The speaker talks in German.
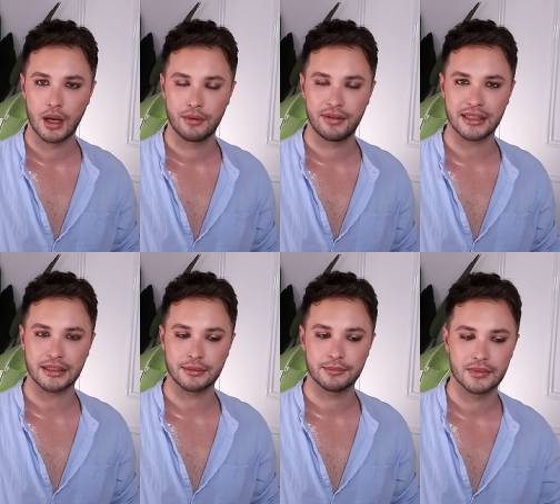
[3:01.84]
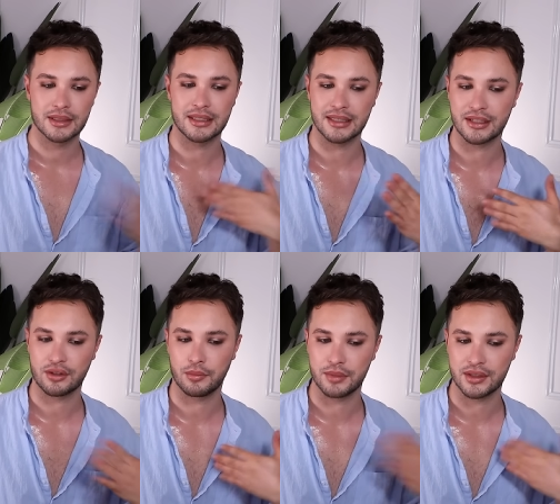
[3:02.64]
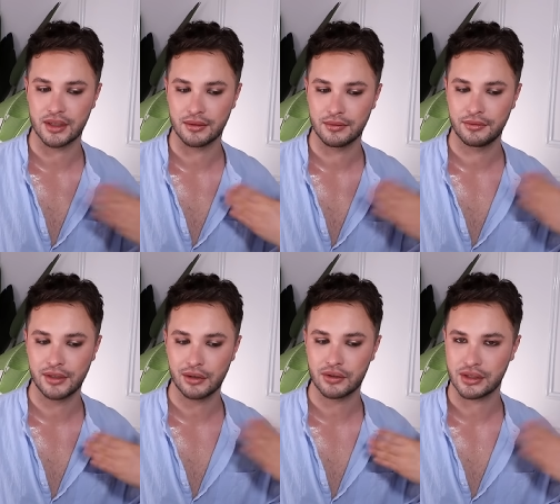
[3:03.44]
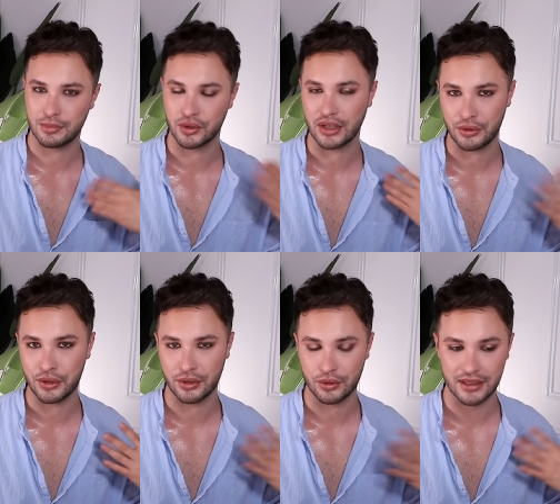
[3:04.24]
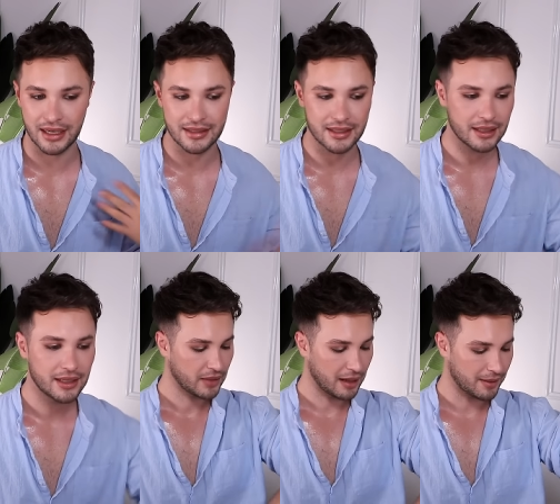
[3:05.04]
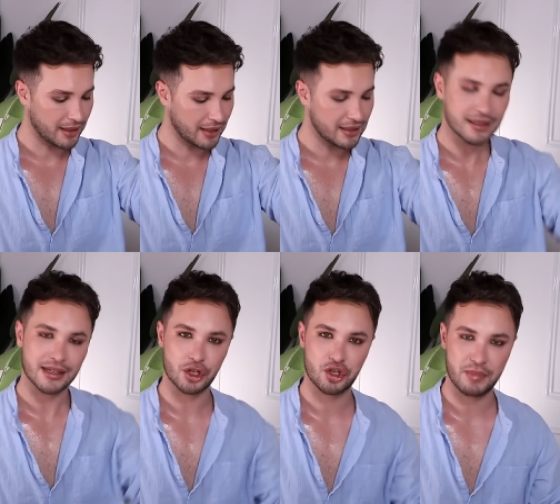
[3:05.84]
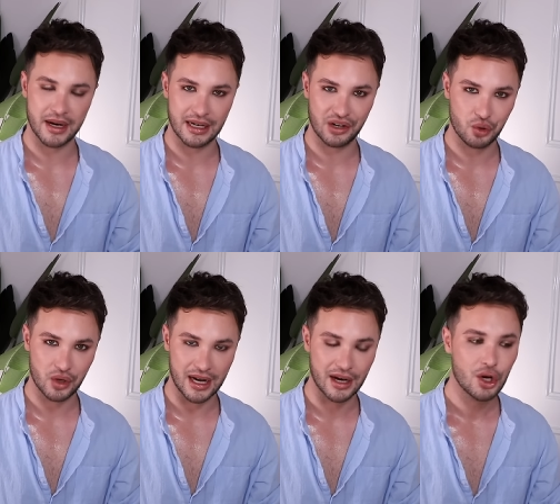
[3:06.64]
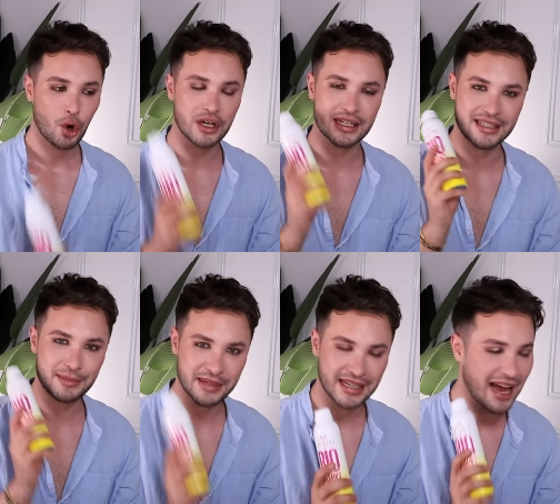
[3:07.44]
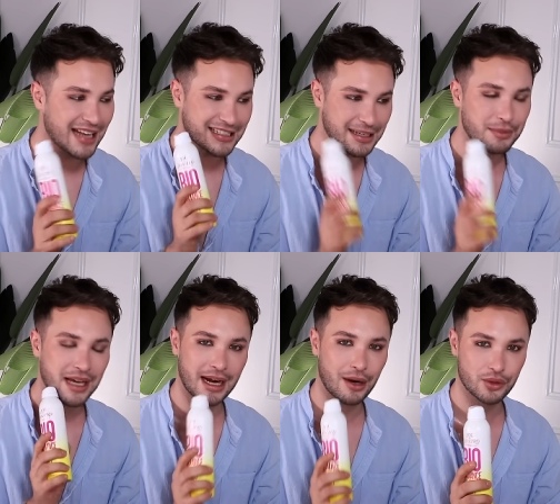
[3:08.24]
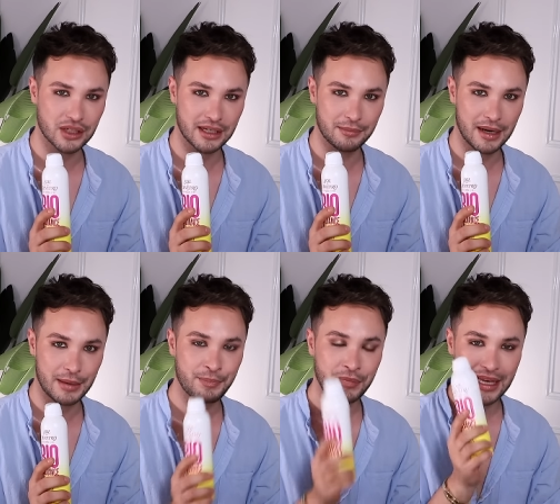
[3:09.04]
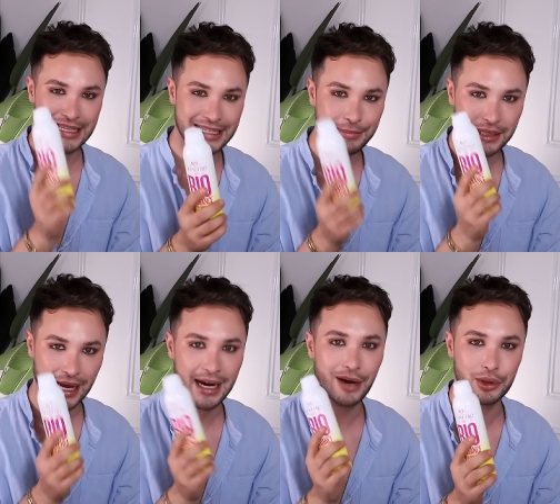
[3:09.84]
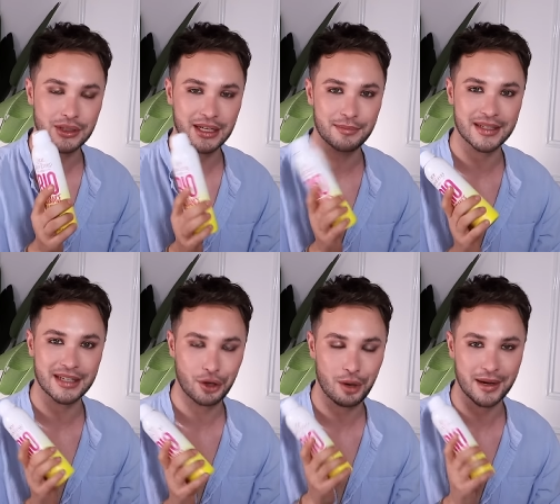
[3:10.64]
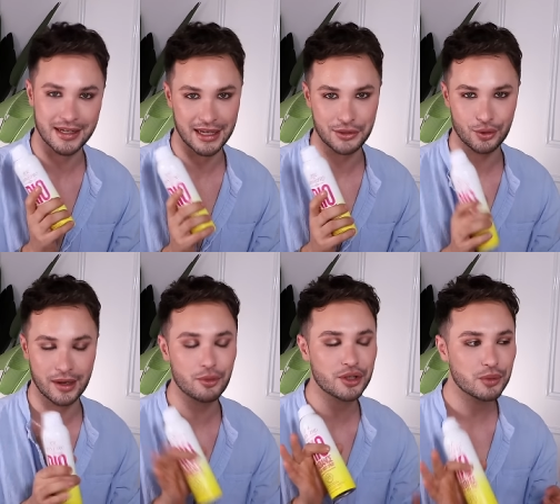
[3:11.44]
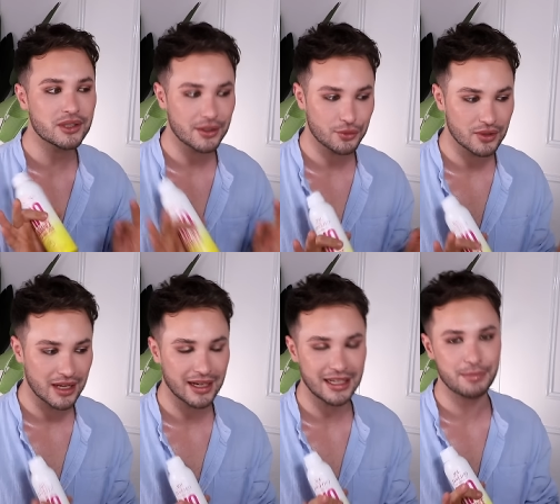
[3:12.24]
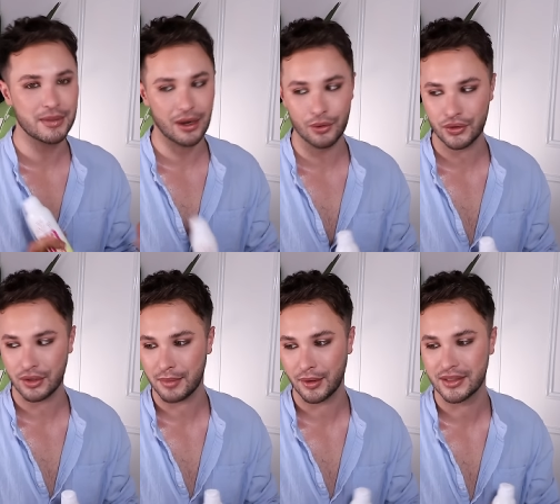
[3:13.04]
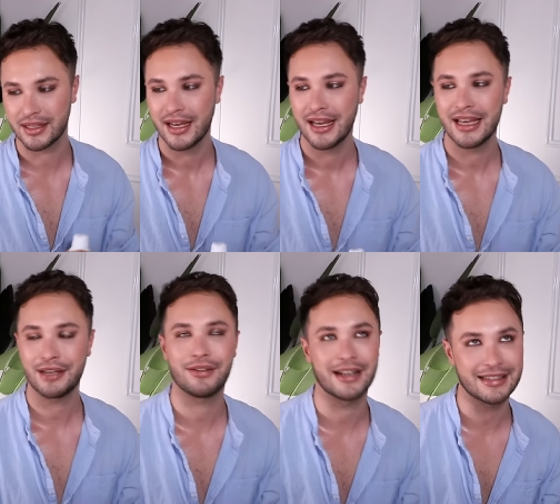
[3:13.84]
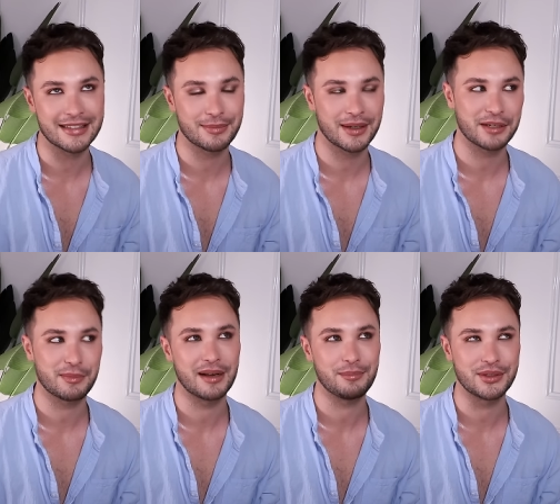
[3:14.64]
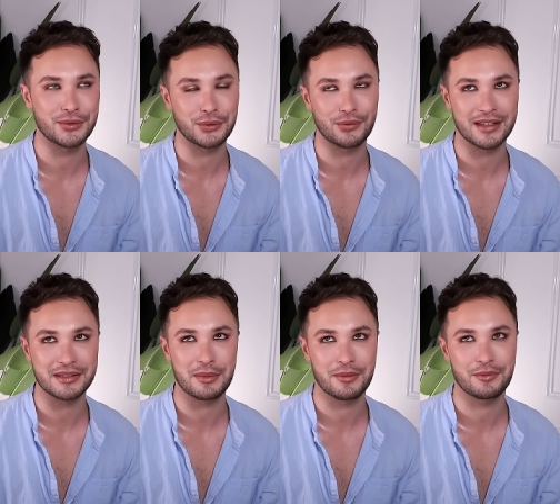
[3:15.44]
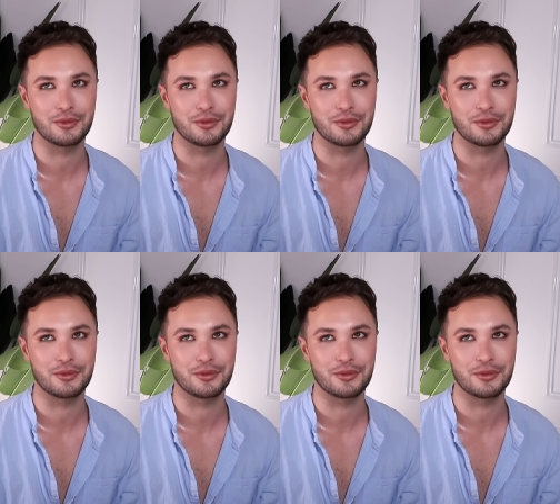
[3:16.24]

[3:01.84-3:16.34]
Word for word: Fertig. Sieht jetzt noch ein bisschen viel aus, das muss natürlich kurz einziehen, aber dann ist das spektakulär. Und es gibt, es gibt keine Ausreden mehr es gibt keine Ausreden mehr, seinen Körper nicht einzucremen. Und ich muss dazu sagen, ich bin auch so eine Maus. Ich vergesse es manchmal, beziehungsweise